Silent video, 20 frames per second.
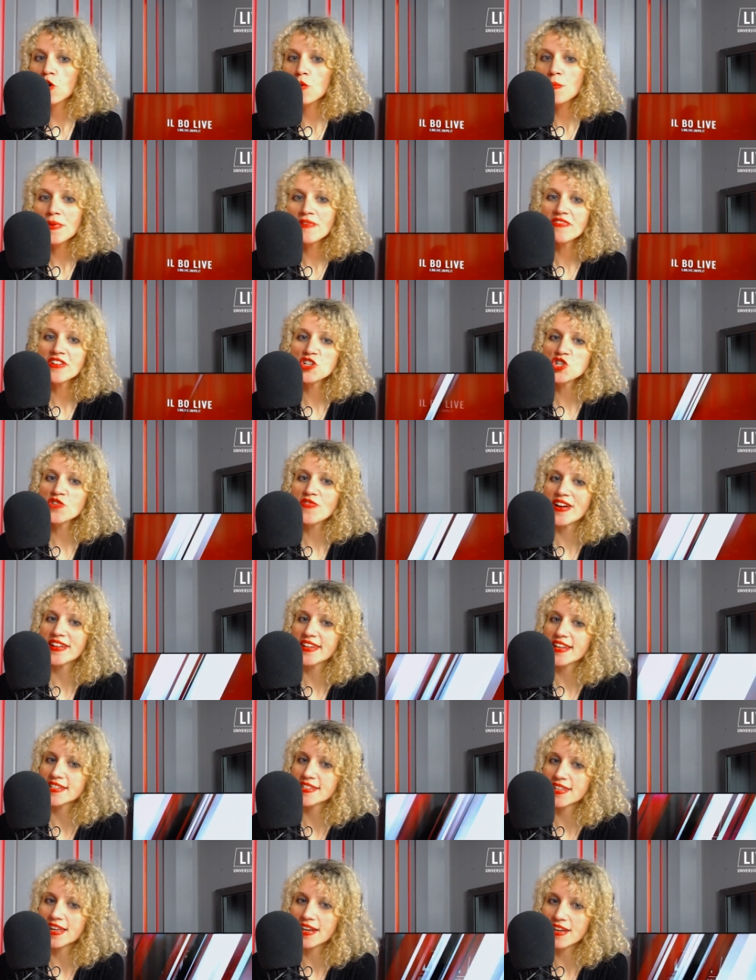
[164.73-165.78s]
come facevate a
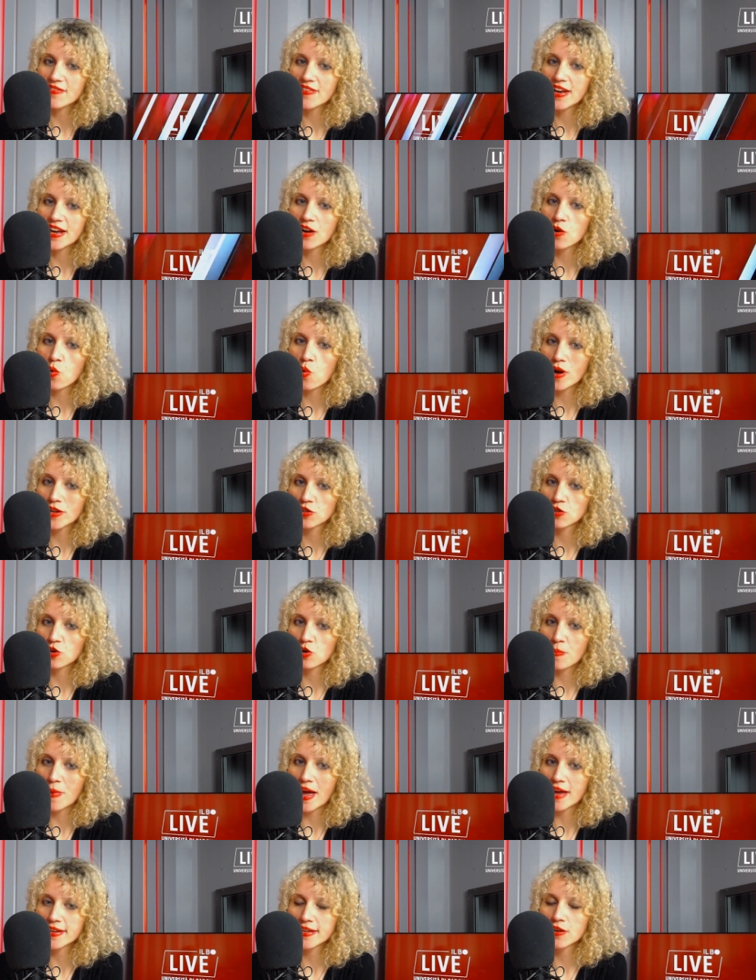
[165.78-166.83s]
scrivere a quattro
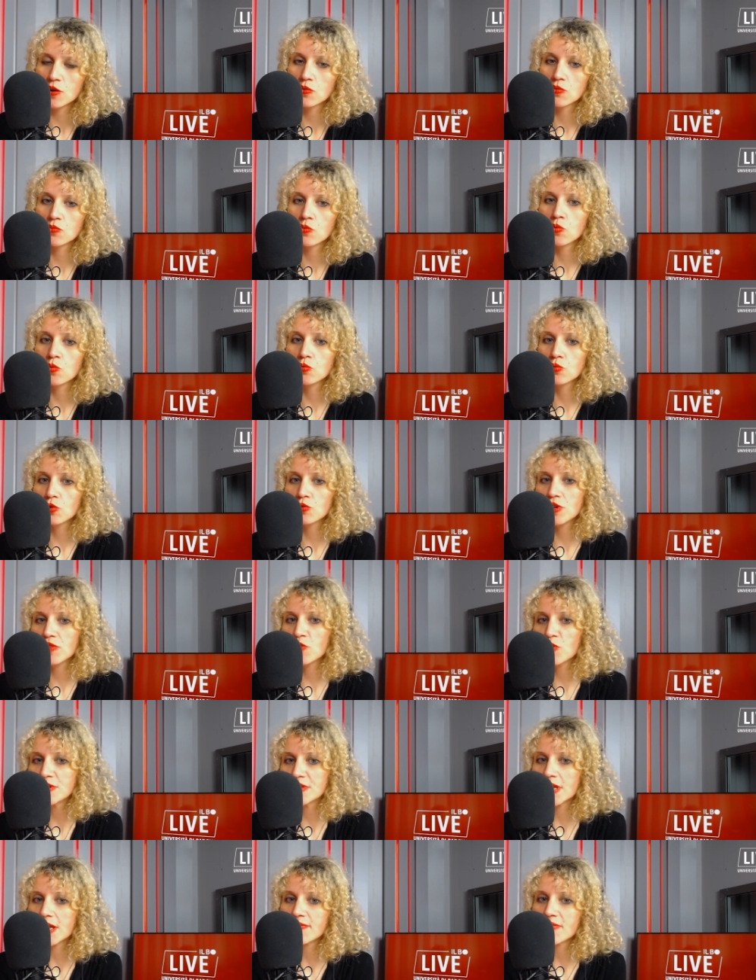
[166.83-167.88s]
mani? uno di voi
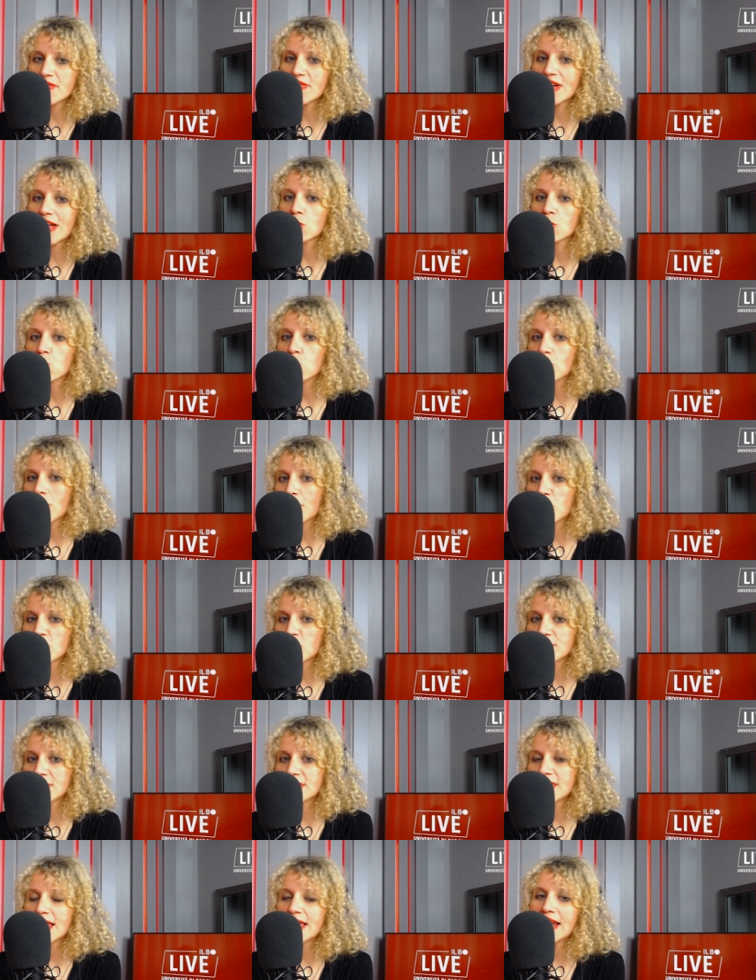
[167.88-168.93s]
scriveva alcune
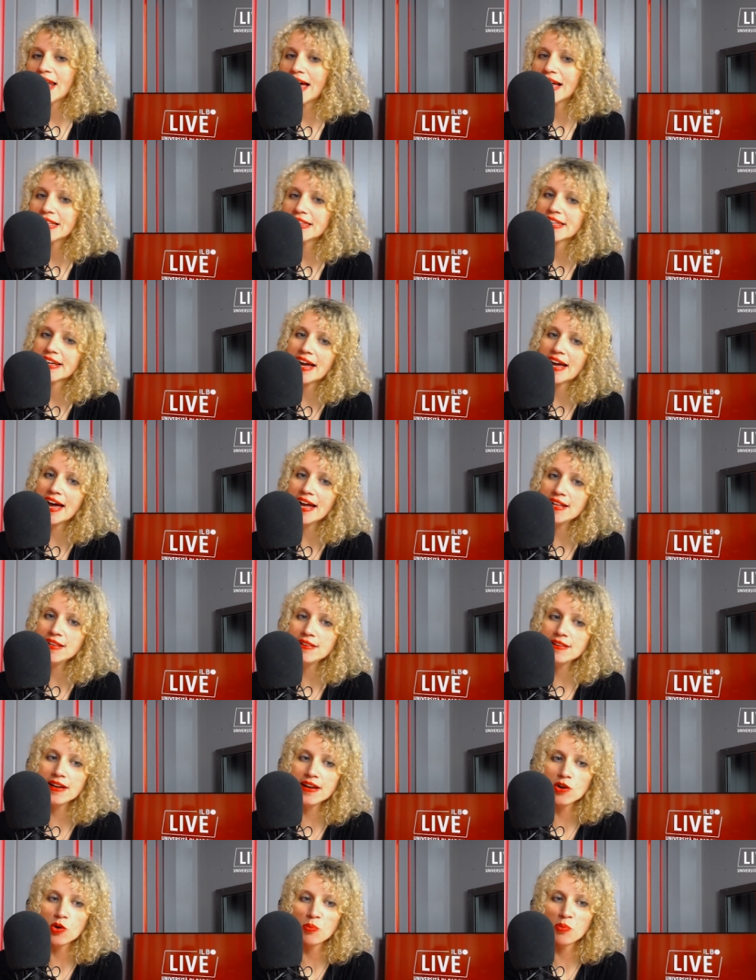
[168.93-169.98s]
poesie e l'altra
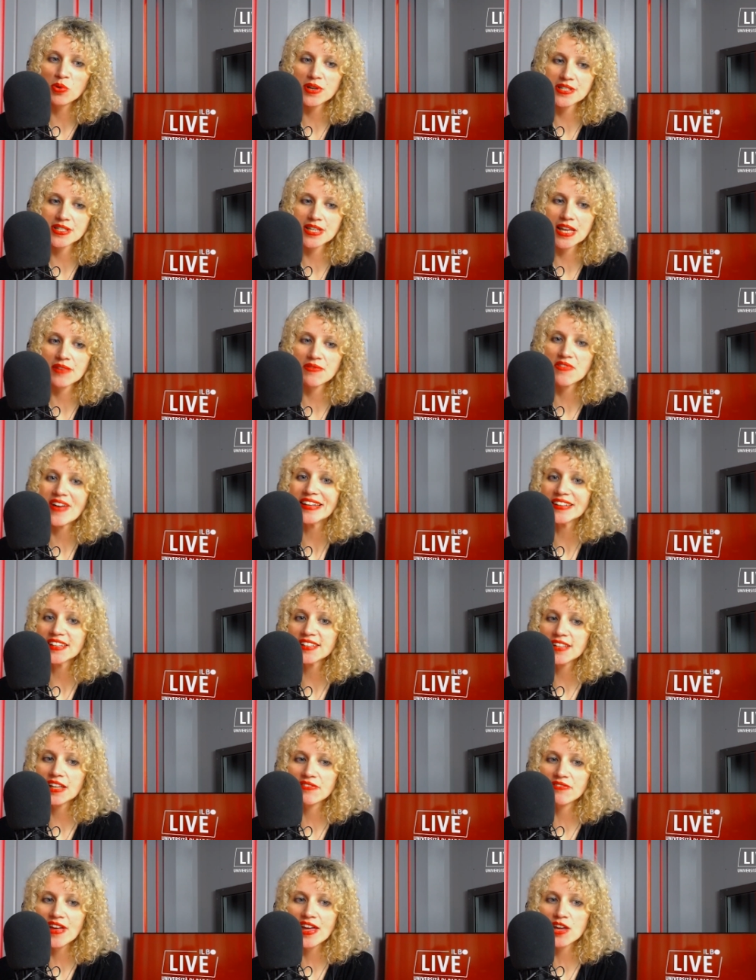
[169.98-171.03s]
altre oppure scrivevate
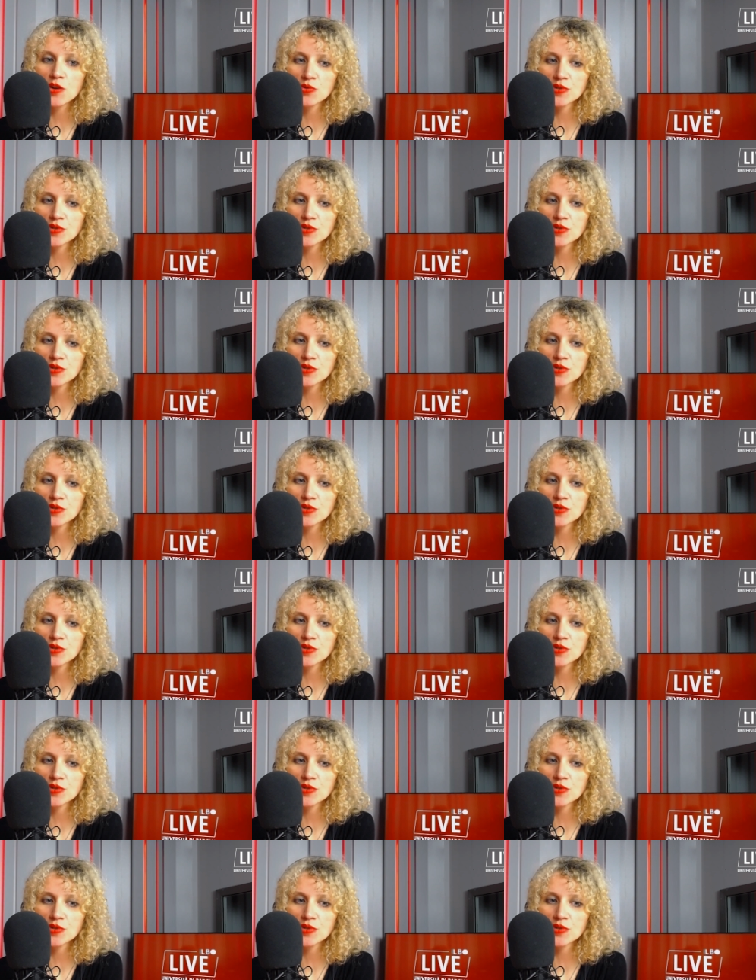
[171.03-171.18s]
davvero